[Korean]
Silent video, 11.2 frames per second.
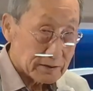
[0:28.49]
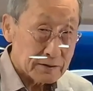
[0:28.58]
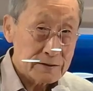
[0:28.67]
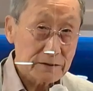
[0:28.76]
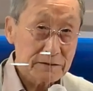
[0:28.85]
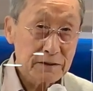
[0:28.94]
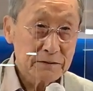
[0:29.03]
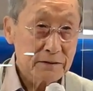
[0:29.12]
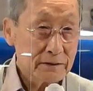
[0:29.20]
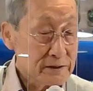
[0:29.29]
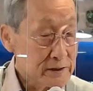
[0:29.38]
저는
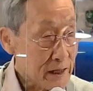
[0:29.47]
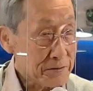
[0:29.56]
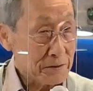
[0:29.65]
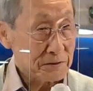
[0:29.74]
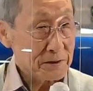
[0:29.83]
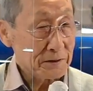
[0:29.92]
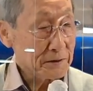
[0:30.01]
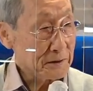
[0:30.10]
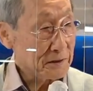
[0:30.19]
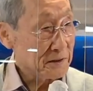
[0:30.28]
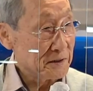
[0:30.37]
의사로서
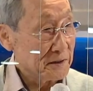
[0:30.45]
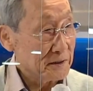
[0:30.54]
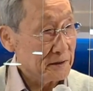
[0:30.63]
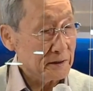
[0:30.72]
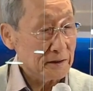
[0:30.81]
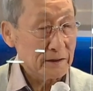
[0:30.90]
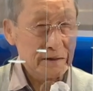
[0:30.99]
어,